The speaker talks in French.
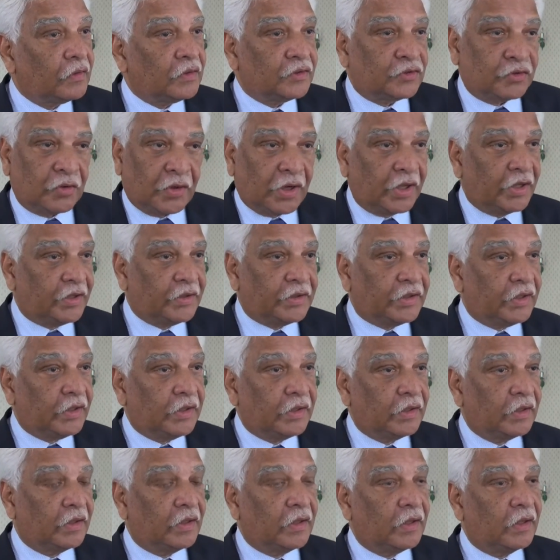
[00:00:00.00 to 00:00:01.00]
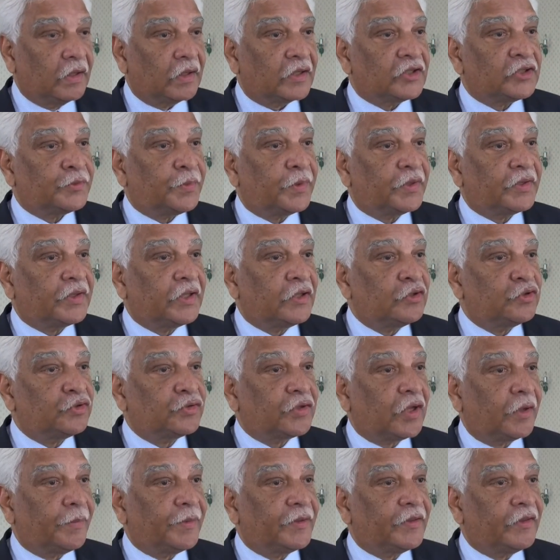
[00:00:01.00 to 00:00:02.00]
Cela a été euh, respecté
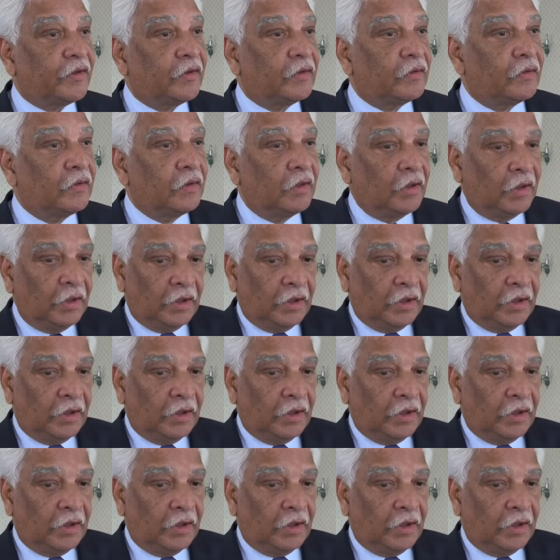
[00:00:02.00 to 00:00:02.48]
jusqu'à maintenant.